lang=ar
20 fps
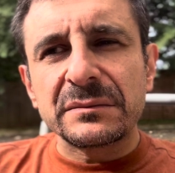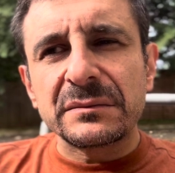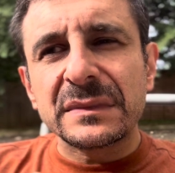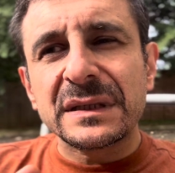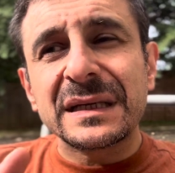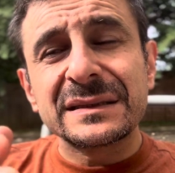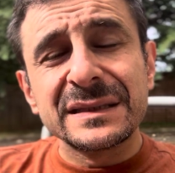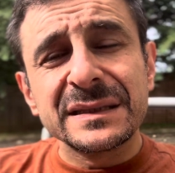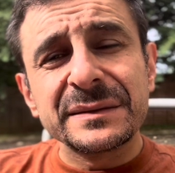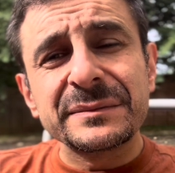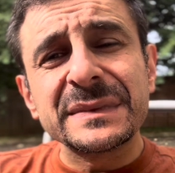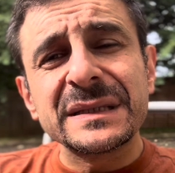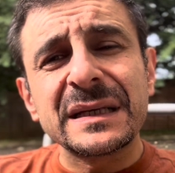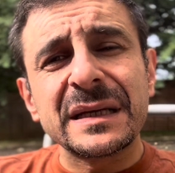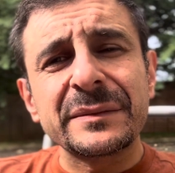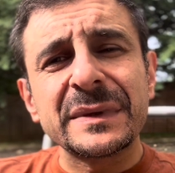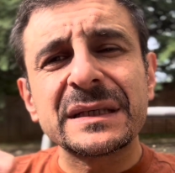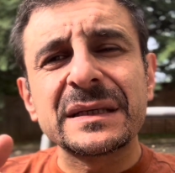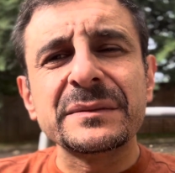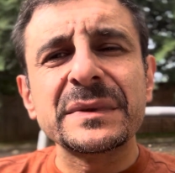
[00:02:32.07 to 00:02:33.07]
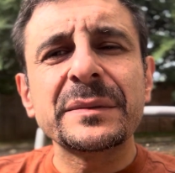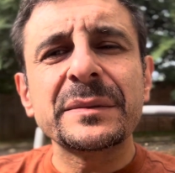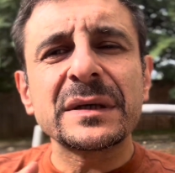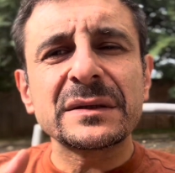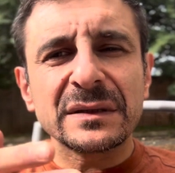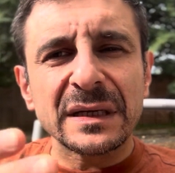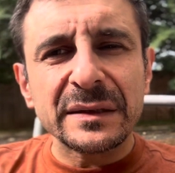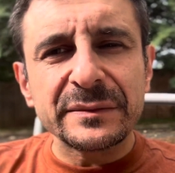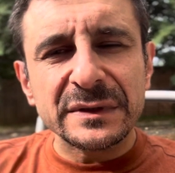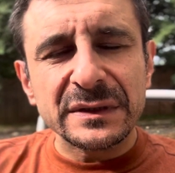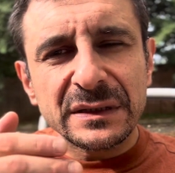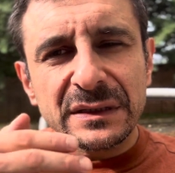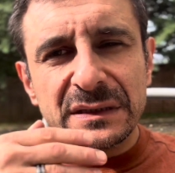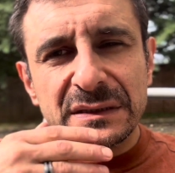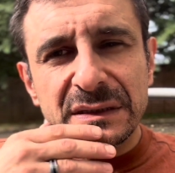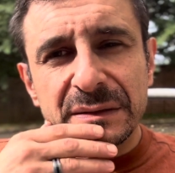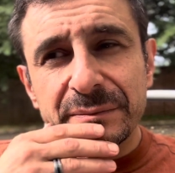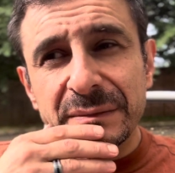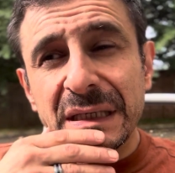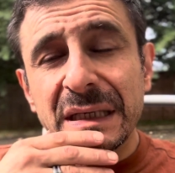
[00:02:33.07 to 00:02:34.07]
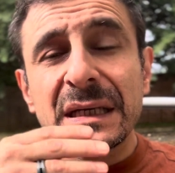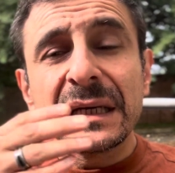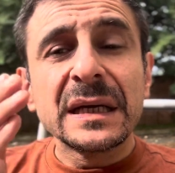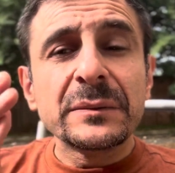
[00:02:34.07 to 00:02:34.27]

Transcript: كثير من الاماكن بيبقى صعب ان هي تتباع